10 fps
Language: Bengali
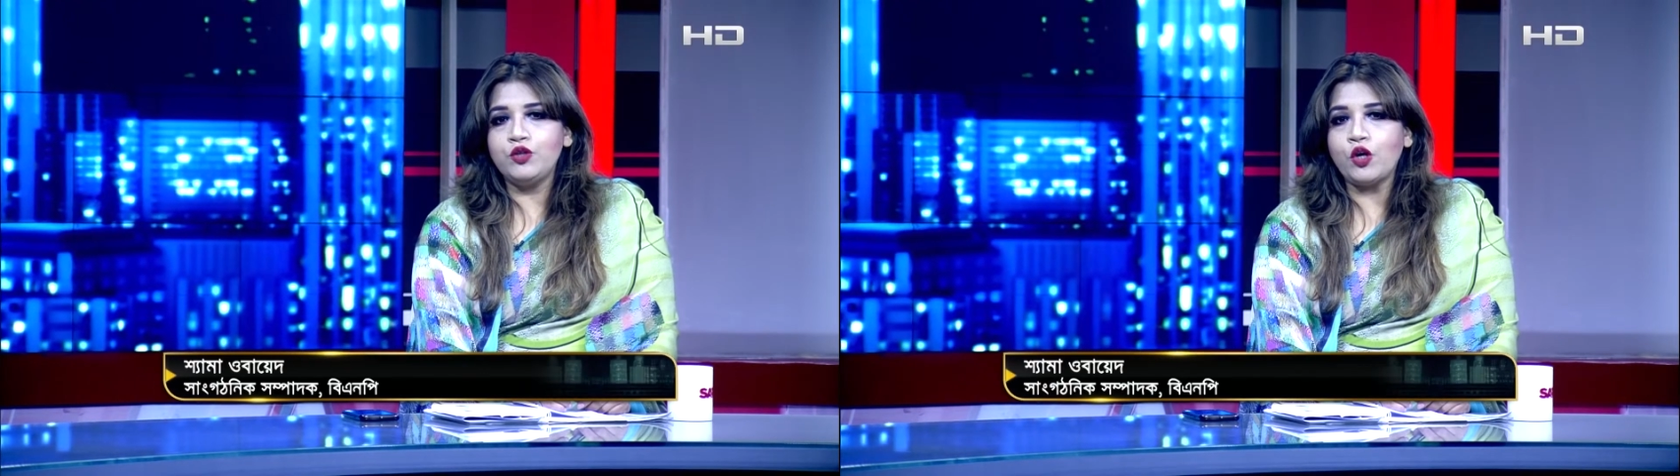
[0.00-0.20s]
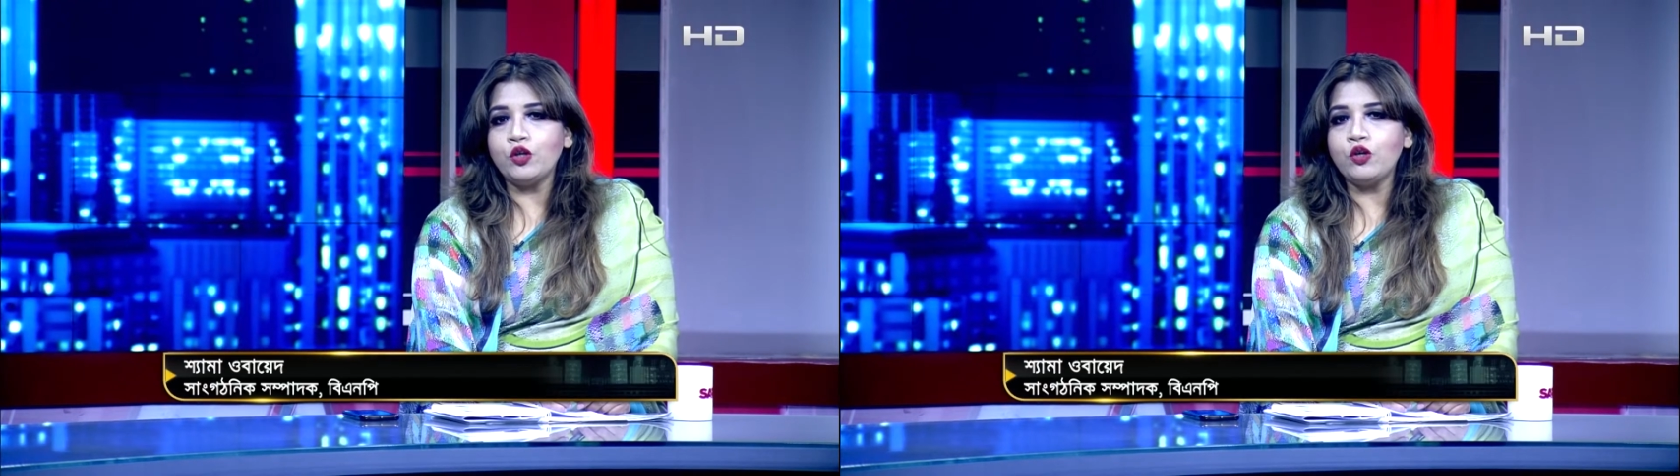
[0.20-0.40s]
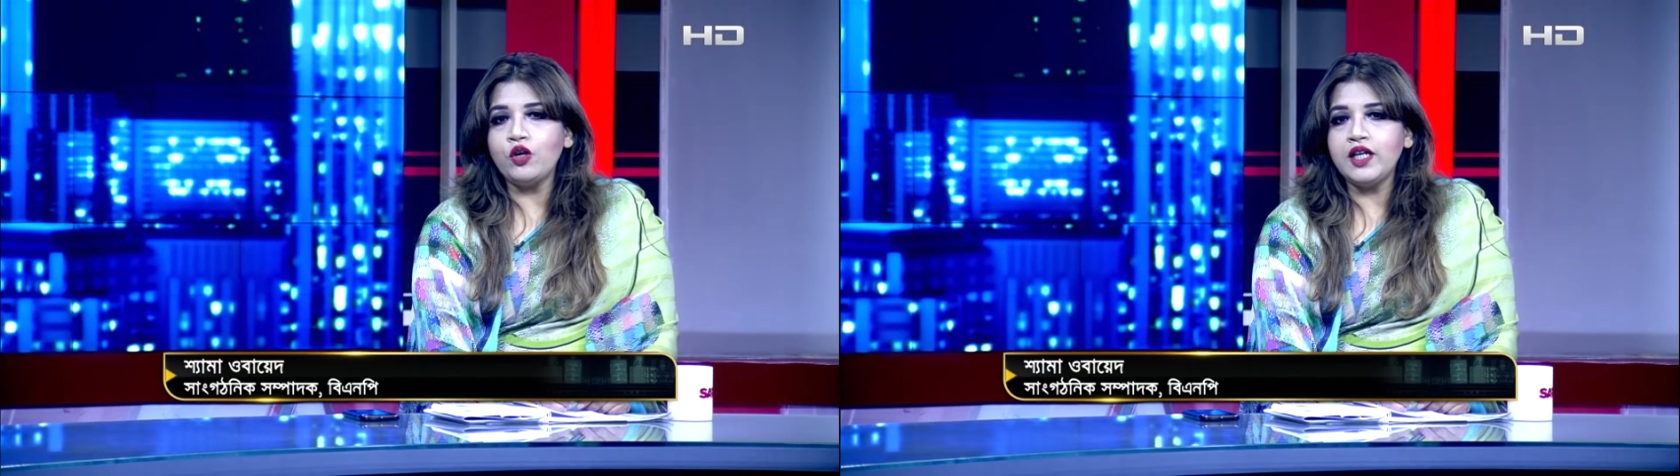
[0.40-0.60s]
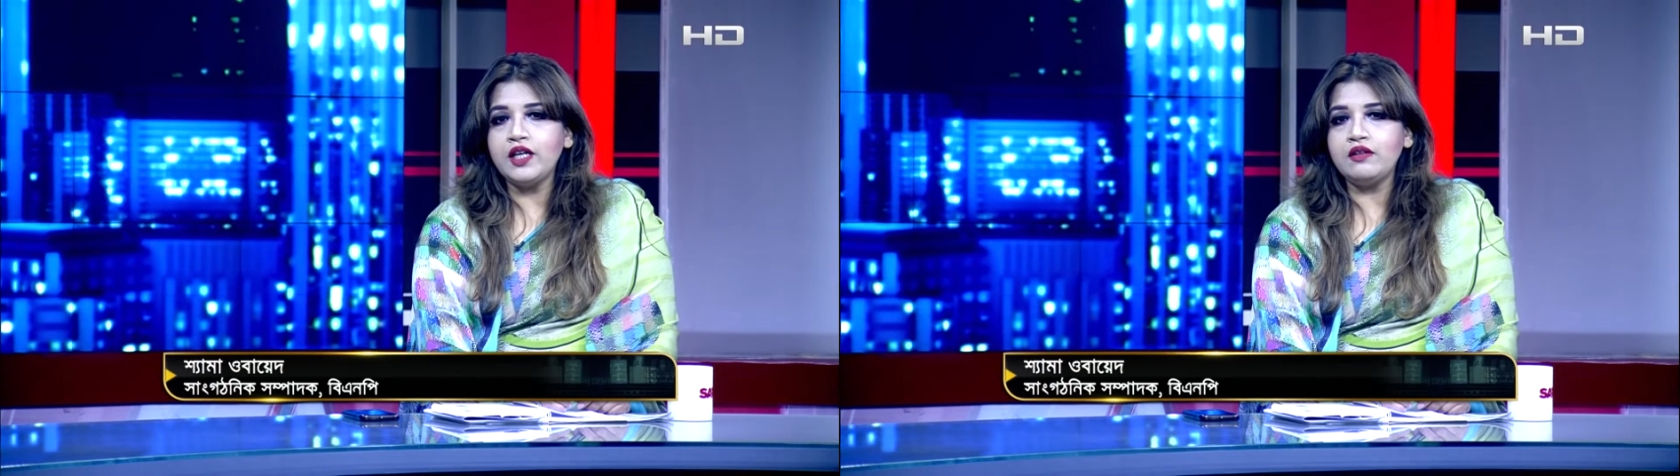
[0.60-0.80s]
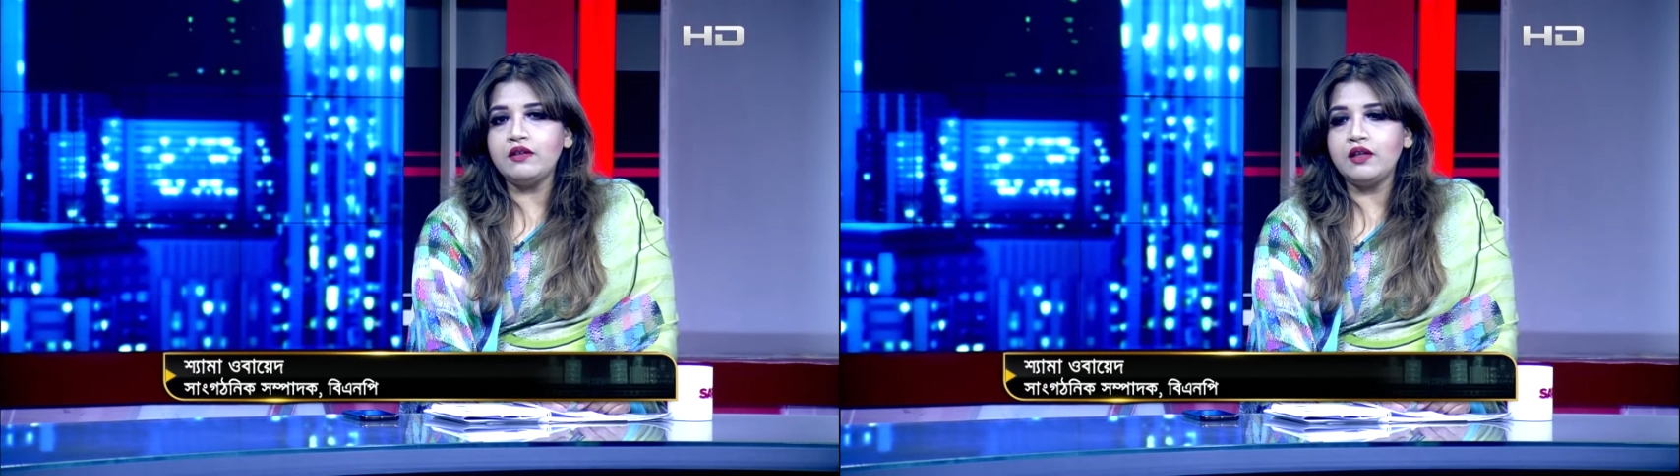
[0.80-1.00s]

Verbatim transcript: জনগণের